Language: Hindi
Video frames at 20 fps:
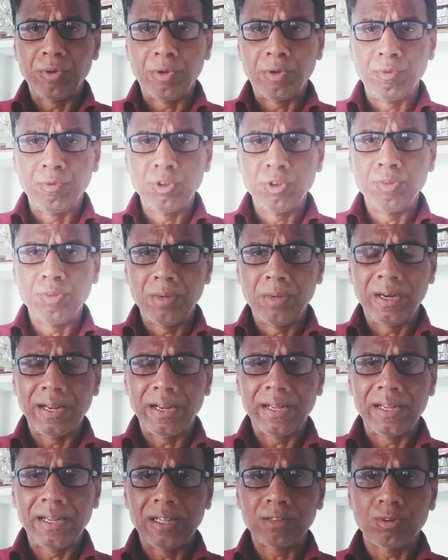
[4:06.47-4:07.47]
रिव्यूज मिल
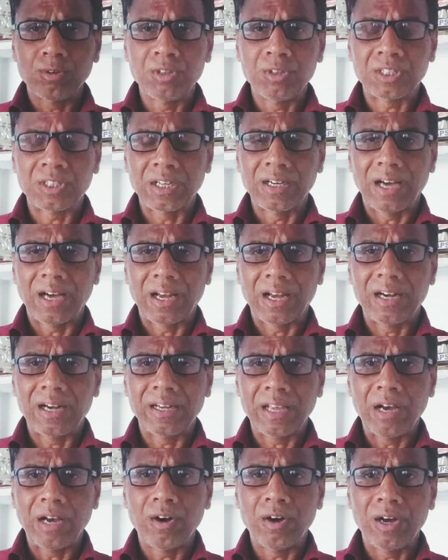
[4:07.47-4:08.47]
रहे हैं तो इसके
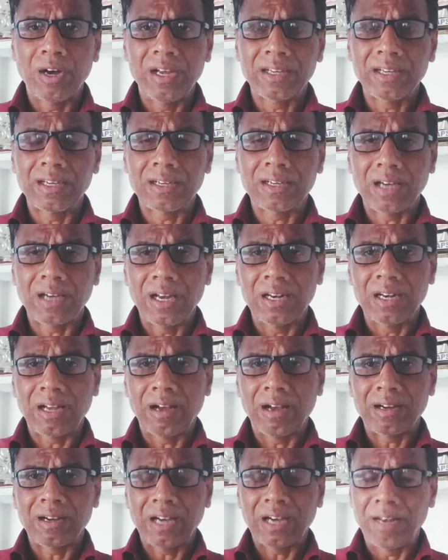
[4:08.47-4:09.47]
कारण क्या हुआ है कि कल
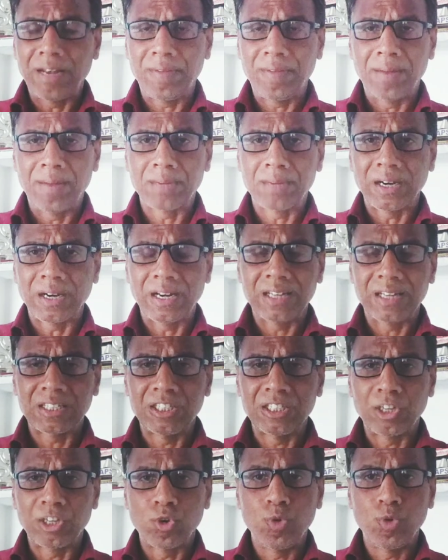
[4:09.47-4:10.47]
का कल फिल्म का
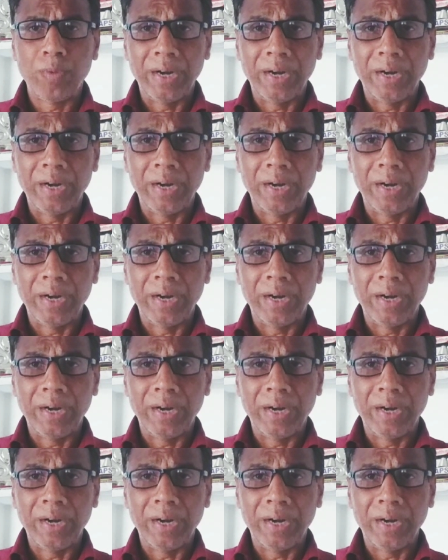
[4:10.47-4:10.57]
कलेक्शन जरूर